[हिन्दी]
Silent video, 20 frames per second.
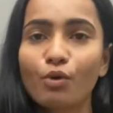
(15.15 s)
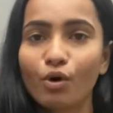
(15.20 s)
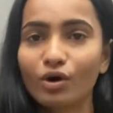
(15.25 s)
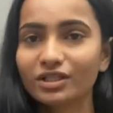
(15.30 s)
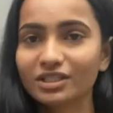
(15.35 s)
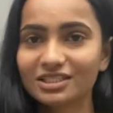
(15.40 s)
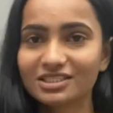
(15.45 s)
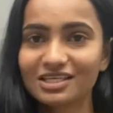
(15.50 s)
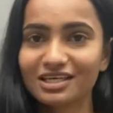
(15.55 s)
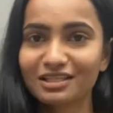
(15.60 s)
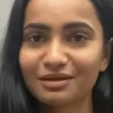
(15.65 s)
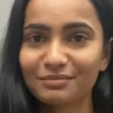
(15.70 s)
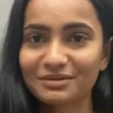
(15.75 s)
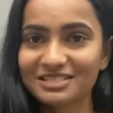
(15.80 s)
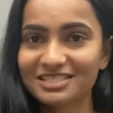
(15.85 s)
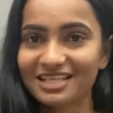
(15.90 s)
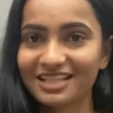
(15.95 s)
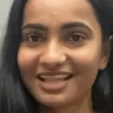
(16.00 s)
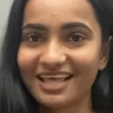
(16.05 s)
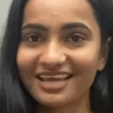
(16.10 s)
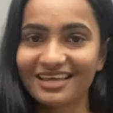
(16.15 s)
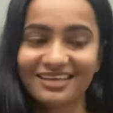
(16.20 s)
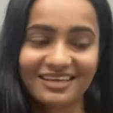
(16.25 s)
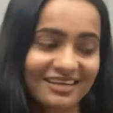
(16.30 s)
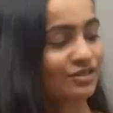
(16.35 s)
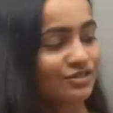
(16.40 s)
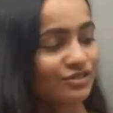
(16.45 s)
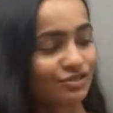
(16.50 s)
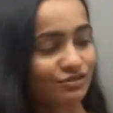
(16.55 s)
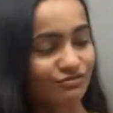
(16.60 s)
बहुत ही ज़्यादा पसंद
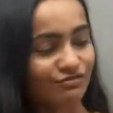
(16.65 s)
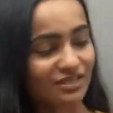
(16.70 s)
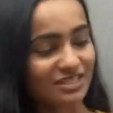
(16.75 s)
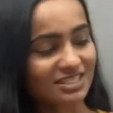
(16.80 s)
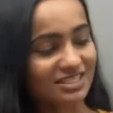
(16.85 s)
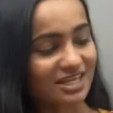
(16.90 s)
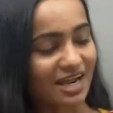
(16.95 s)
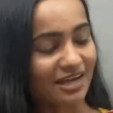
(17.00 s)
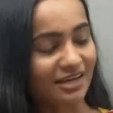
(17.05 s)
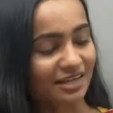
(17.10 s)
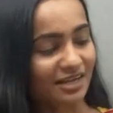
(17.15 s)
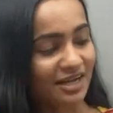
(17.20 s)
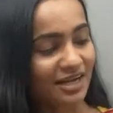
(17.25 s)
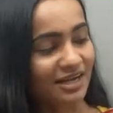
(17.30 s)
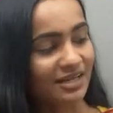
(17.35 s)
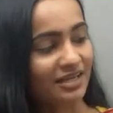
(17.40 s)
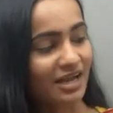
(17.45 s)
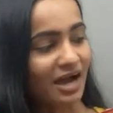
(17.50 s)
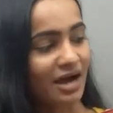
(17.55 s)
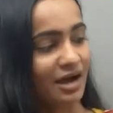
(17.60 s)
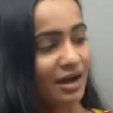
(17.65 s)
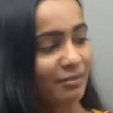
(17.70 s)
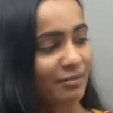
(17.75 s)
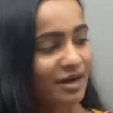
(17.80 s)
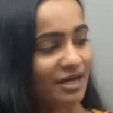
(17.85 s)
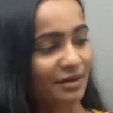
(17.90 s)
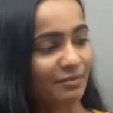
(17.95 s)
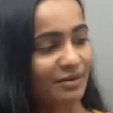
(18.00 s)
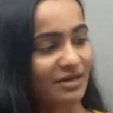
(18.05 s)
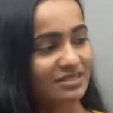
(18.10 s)
आएंगी जो फर्स्ट साड़ी है यहाँ
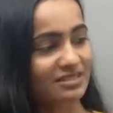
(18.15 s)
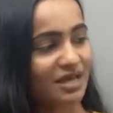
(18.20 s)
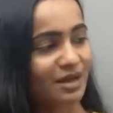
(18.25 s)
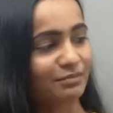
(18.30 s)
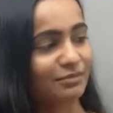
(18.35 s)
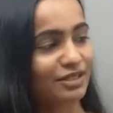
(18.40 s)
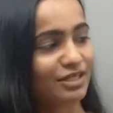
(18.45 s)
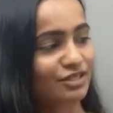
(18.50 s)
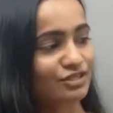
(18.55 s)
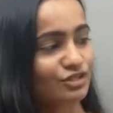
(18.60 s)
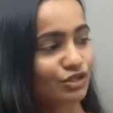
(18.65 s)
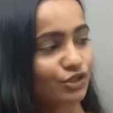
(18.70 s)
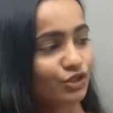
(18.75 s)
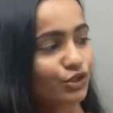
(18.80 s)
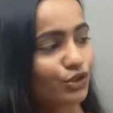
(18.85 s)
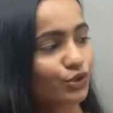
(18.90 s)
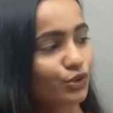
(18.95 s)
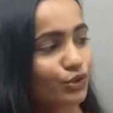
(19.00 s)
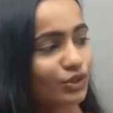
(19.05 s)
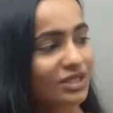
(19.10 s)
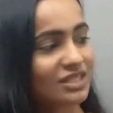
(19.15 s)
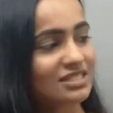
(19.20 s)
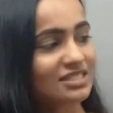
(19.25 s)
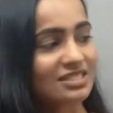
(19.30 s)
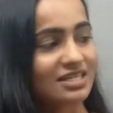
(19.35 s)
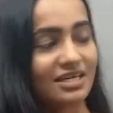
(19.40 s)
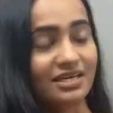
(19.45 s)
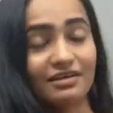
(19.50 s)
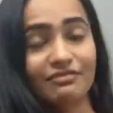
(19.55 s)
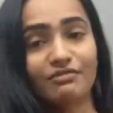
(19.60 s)
हमारे पास आप देख सकते हो टोटल
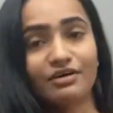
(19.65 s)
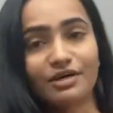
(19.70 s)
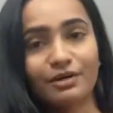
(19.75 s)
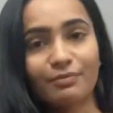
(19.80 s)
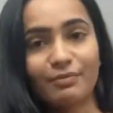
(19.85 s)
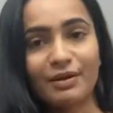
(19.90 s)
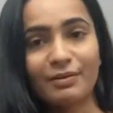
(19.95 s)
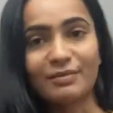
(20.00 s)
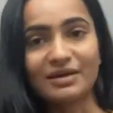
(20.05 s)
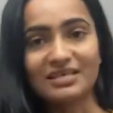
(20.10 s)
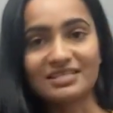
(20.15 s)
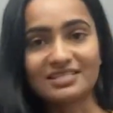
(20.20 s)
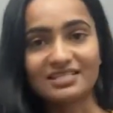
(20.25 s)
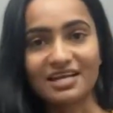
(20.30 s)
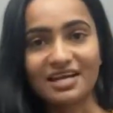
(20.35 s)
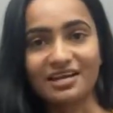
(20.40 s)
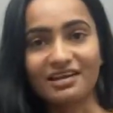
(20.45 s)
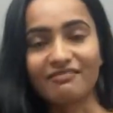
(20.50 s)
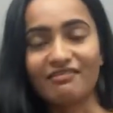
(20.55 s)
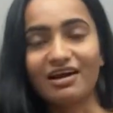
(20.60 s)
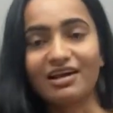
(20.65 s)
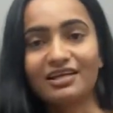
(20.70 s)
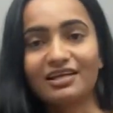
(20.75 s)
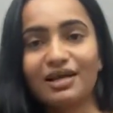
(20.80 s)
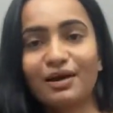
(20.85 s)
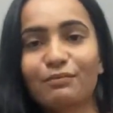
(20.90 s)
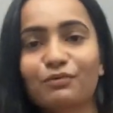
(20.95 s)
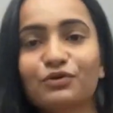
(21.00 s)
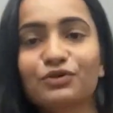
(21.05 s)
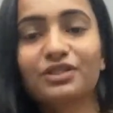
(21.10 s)
जरी वर्क पे बेस रहने वाली
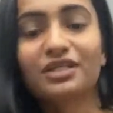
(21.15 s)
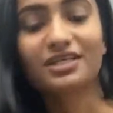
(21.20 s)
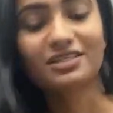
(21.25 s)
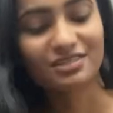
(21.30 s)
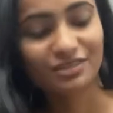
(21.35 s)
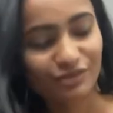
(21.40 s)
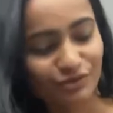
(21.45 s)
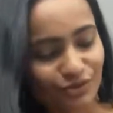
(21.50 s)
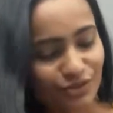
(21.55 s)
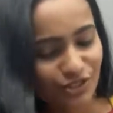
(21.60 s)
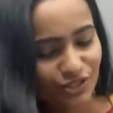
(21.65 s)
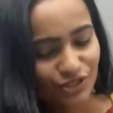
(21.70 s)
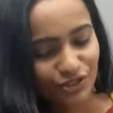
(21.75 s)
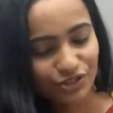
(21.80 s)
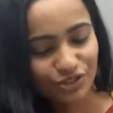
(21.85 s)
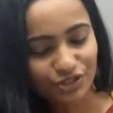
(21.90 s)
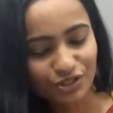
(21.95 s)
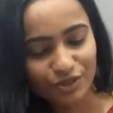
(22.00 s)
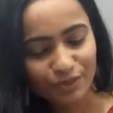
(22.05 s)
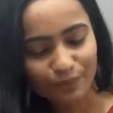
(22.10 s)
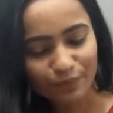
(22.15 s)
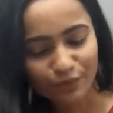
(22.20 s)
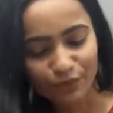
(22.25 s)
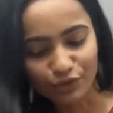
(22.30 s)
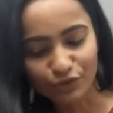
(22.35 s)
है आपको देख सकते हो कितनी